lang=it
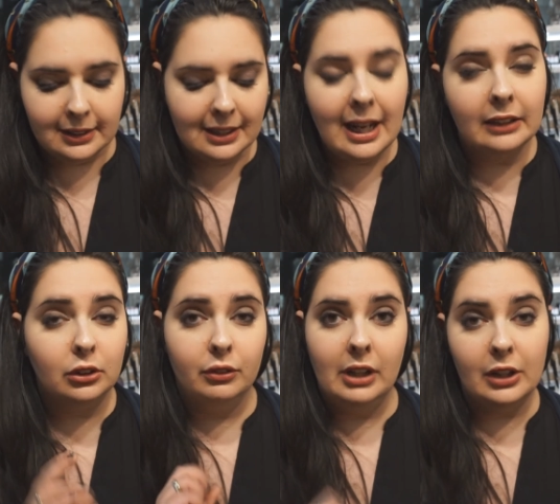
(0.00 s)
tra
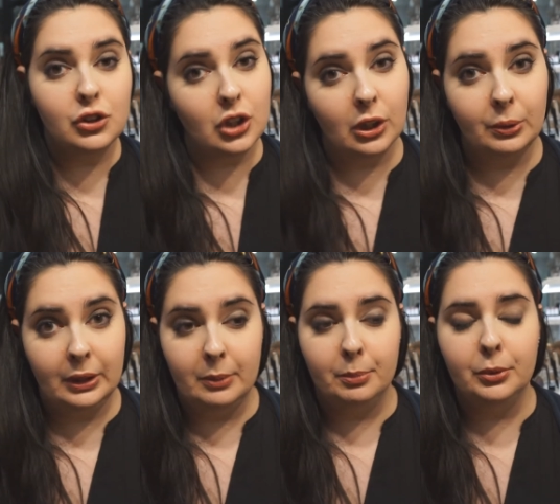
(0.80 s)
l'altro vi lancio anche
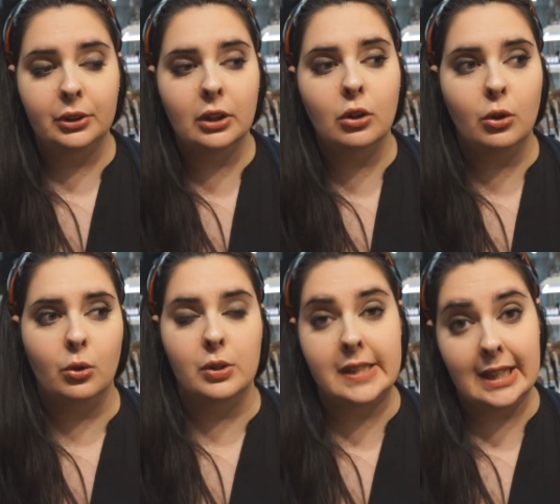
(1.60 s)
un input
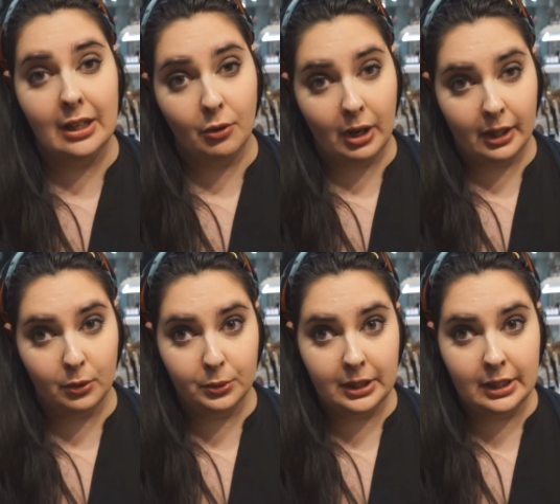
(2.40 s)
loro consigliano anche anche
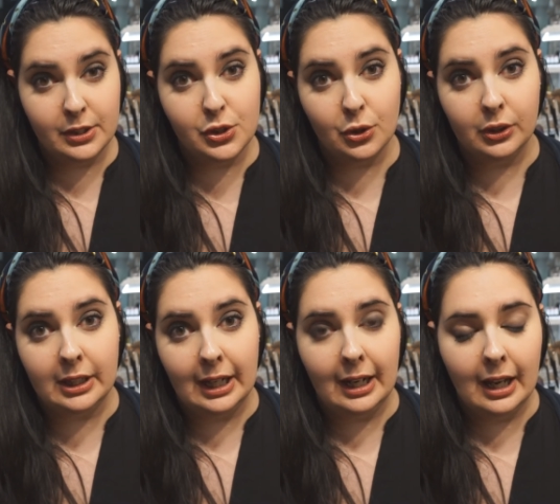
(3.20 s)
l'utilizzo
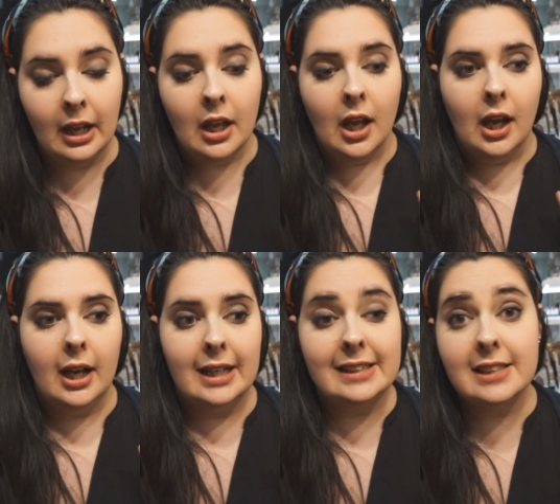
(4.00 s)
del
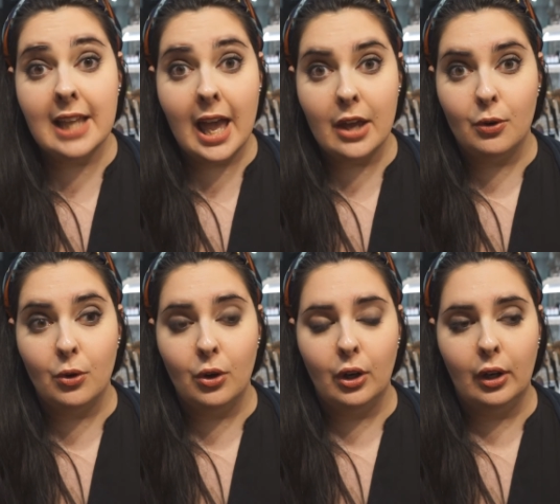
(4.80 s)
eh,
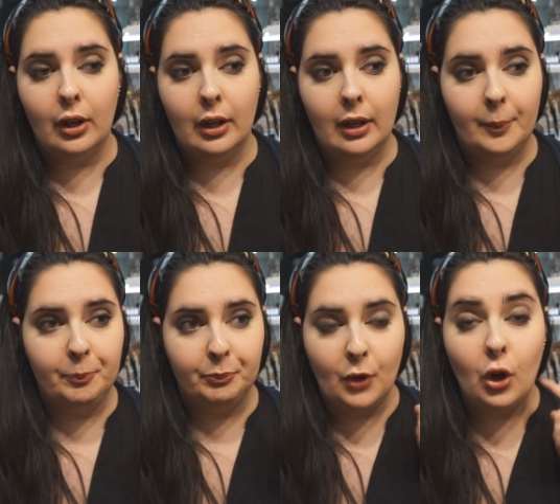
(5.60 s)
siero
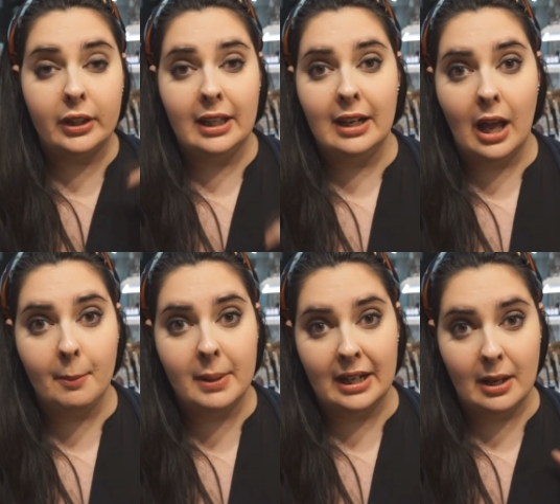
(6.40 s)
ehm, occhi e
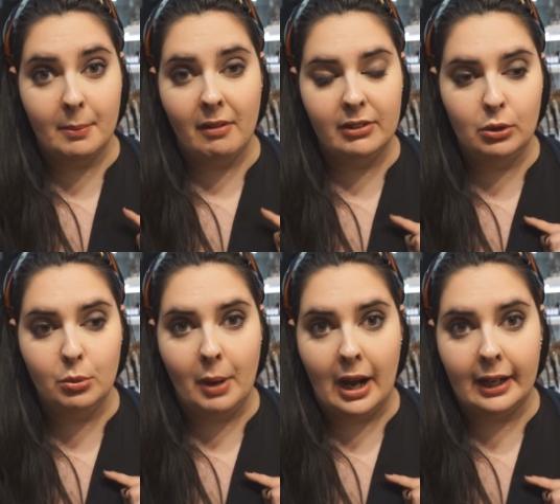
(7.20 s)
labbra alla bava di
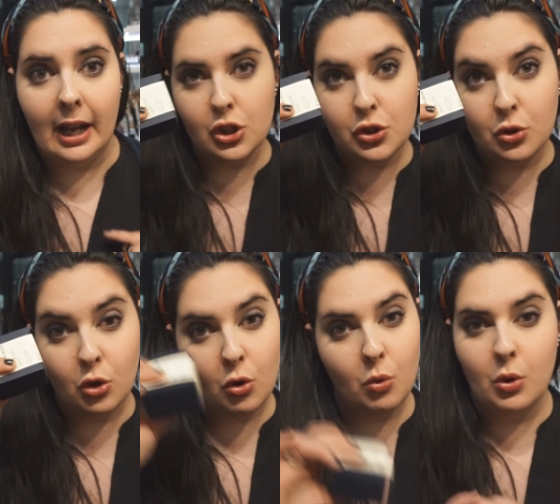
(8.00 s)
lumaca già
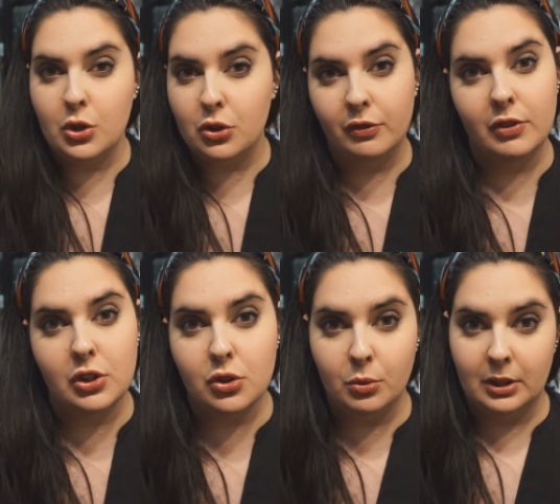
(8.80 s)
solo con questo ho
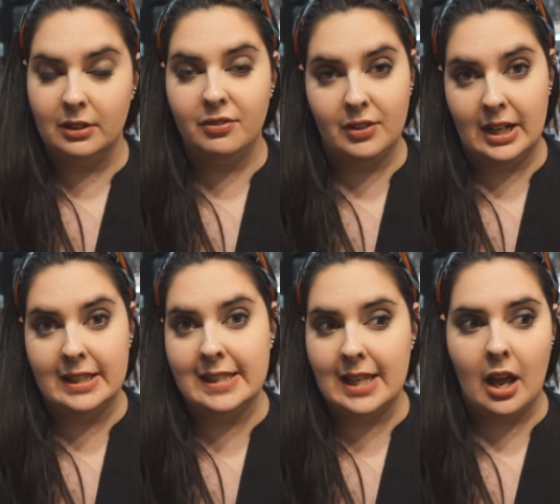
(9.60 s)
visto una
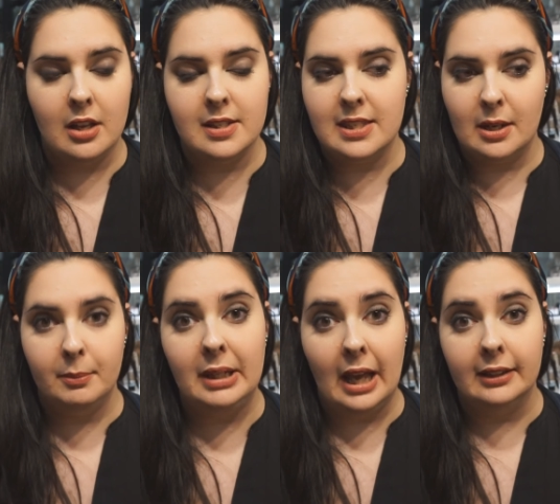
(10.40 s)
differenza
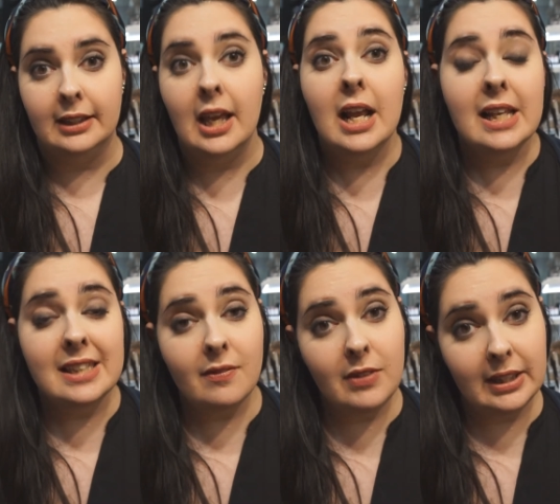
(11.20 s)
strabiliante
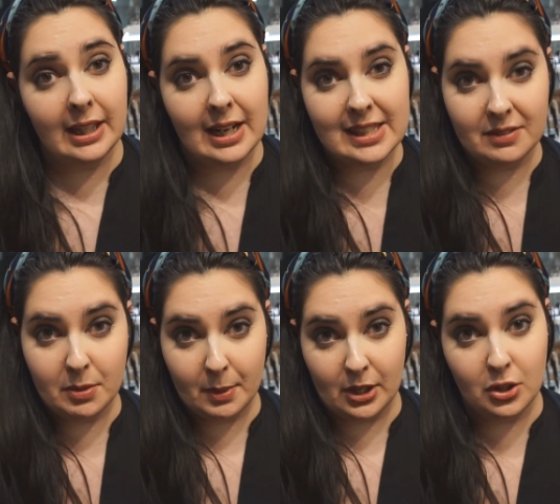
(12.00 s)
se vi interessa
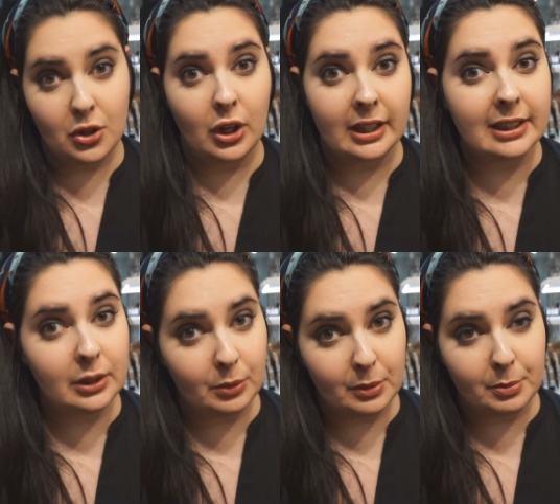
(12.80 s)
vi parlerò anche
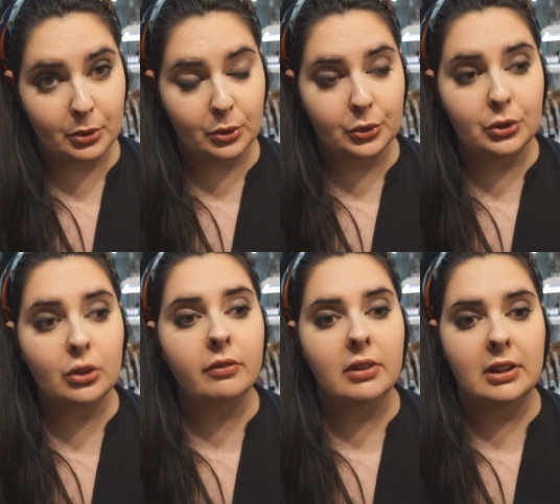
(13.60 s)
di quel
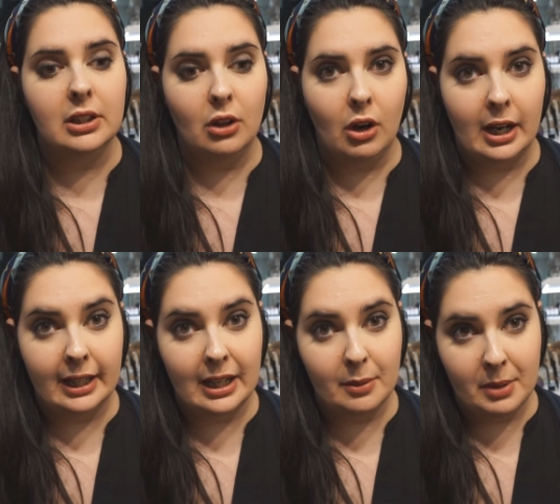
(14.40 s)
prodotto vi dirò
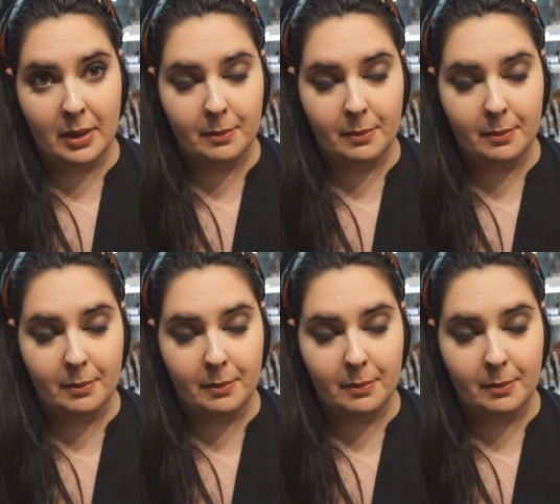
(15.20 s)
anche le mie